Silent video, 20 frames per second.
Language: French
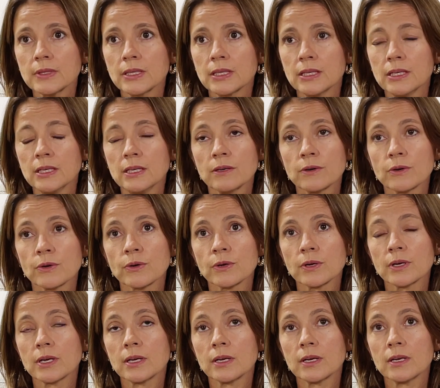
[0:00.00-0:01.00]
Et euh,
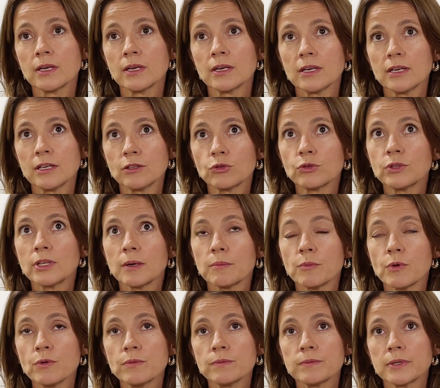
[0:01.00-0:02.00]

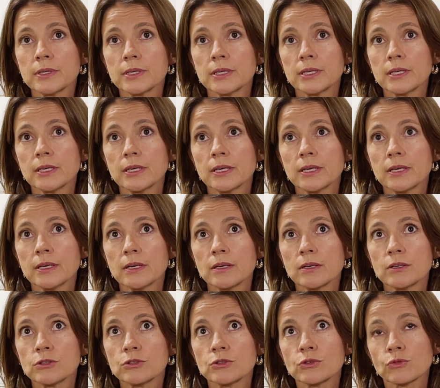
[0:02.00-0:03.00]
étonnamment,
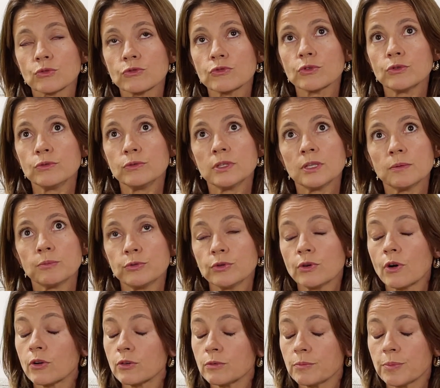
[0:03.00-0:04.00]
je trouve que l'une des plus
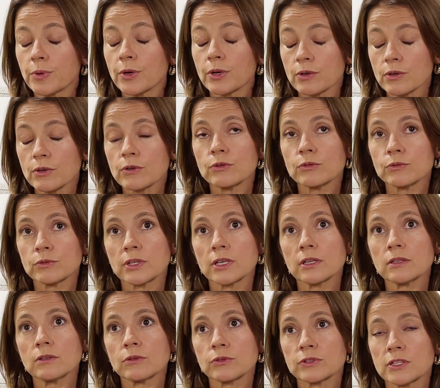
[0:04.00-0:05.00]
grandes peurs que l'on a
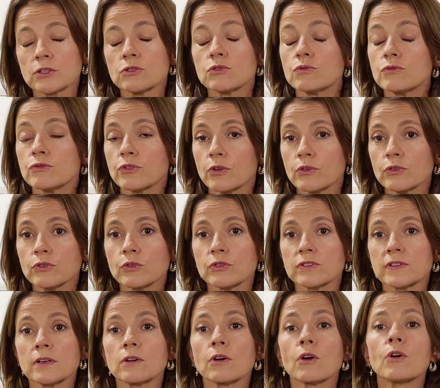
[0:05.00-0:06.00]
dans cette souffrance, dans
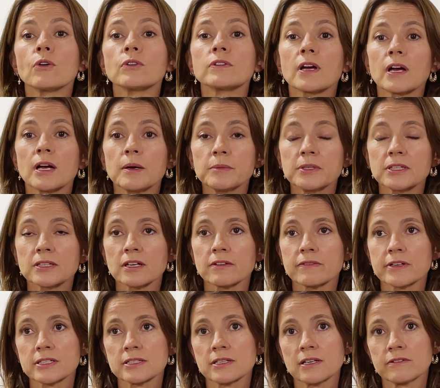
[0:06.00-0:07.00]
ces grands drames qui
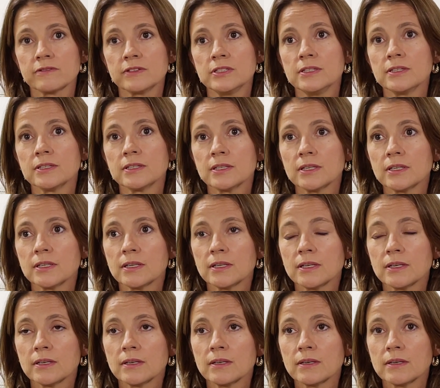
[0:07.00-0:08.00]
traversent la vie,
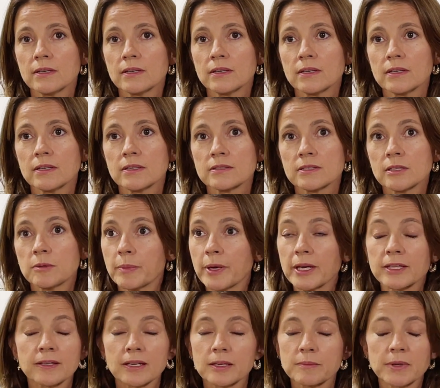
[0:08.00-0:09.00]
c'est de ne pas
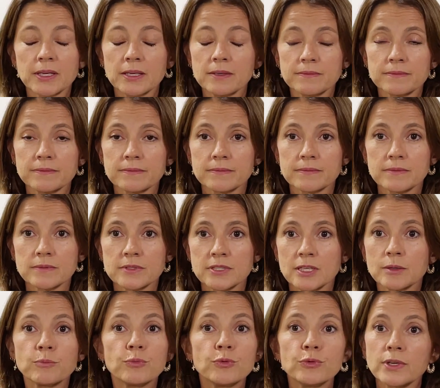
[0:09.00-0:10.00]
être aimé. C'est de
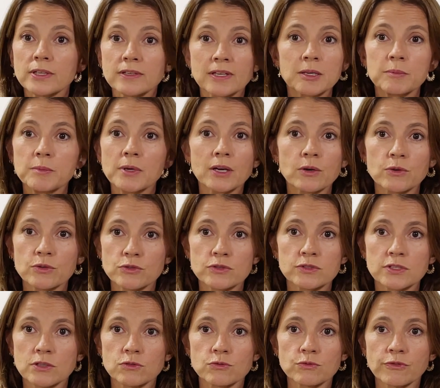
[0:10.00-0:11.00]
plus être aimé à cause de
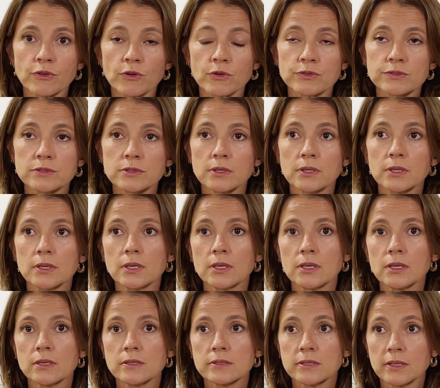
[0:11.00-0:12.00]
cette souffrance.
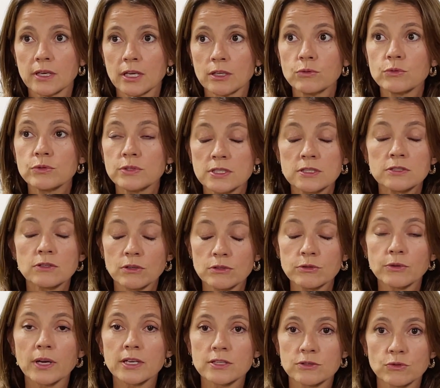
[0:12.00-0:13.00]
C'est qu'elle nous isole du
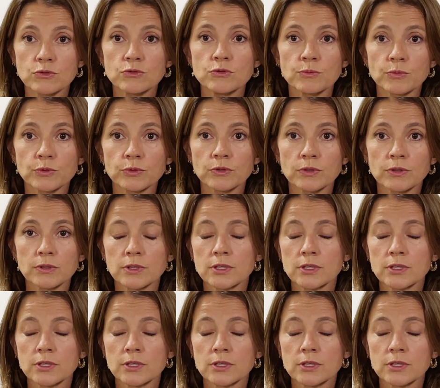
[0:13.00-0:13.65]
reste du monde.